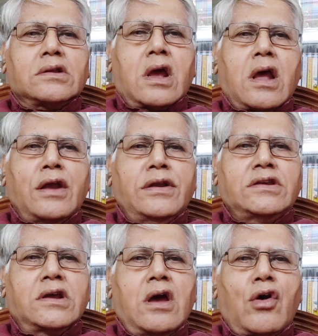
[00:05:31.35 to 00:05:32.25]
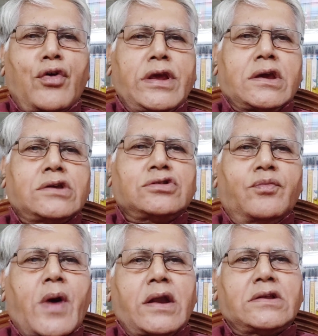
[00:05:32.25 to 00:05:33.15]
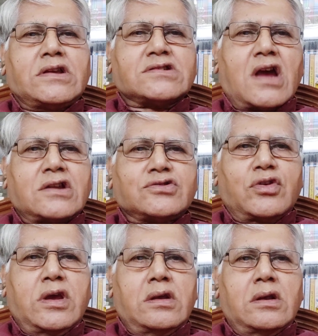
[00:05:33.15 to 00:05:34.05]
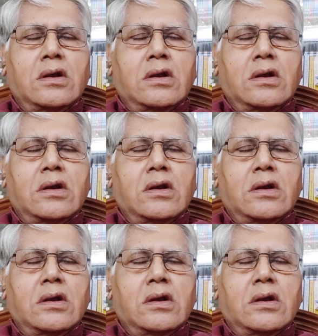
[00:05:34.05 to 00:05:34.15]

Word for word: তারা নিজেরা অনেক কিছু বাড়িতে সার্চ করে